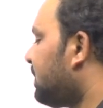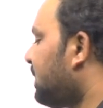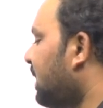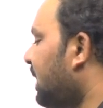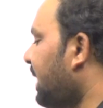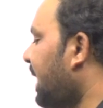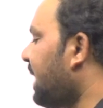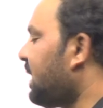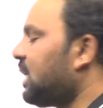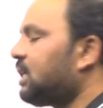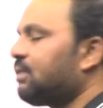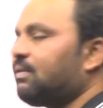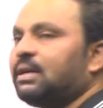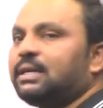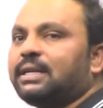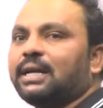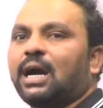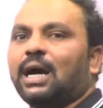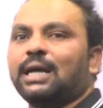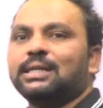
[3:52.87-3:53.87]

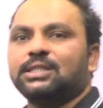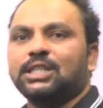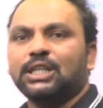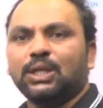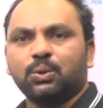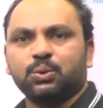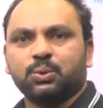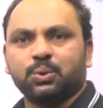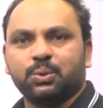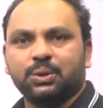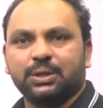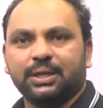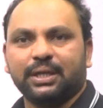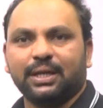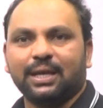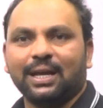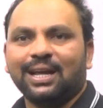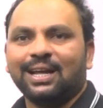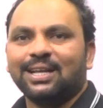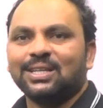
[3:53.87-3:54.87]
సరైనటువంటి ఆన్సర్ అవుతుంది
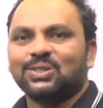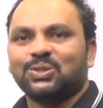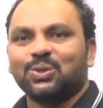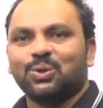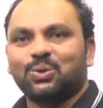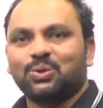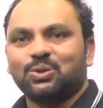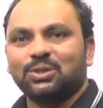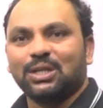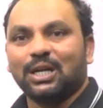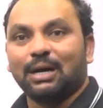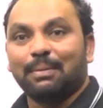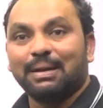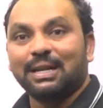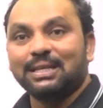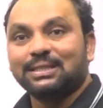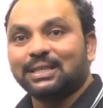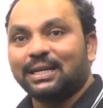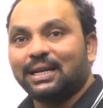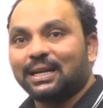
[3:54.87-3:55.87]
సో
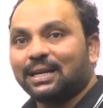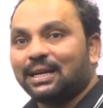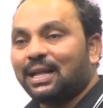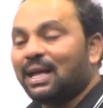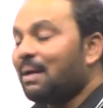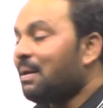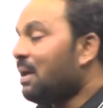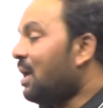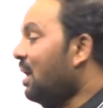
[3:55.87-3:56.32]
గమనించండి ఇక్కడ